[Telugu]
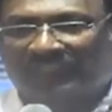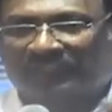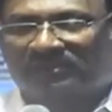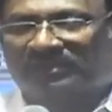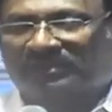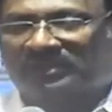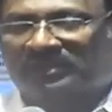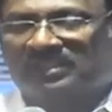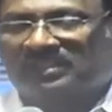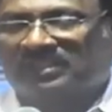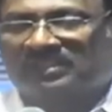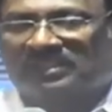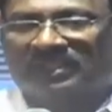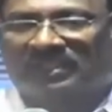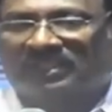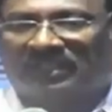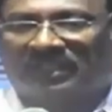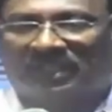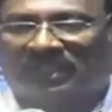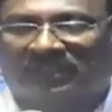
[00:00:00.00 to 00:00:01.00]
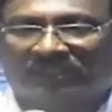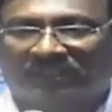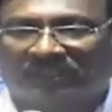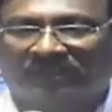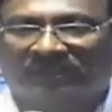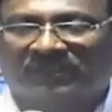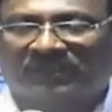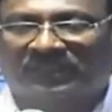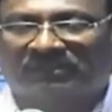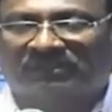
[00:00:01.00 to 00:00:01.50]
గుర్తు చేసినట్లుగా
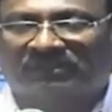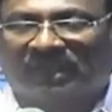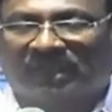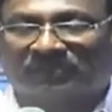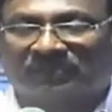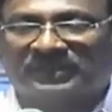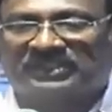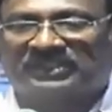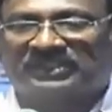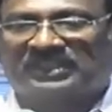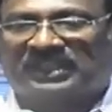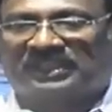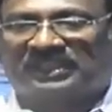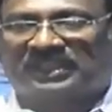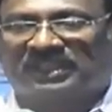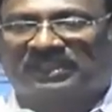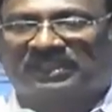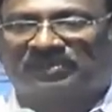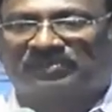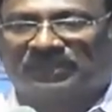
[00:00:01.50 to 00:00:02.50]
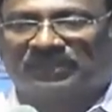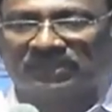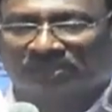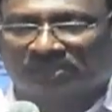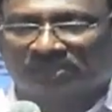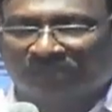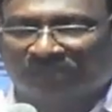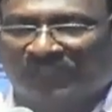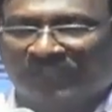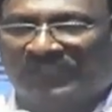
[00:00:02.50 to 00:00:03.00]
యోవేలు ఆమోస్ గ్రంథాల్లో మీరు
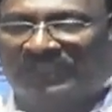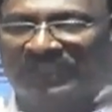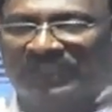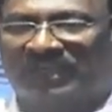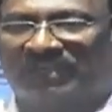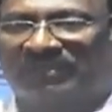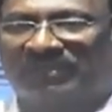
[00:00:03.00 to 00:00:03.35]
చూడండి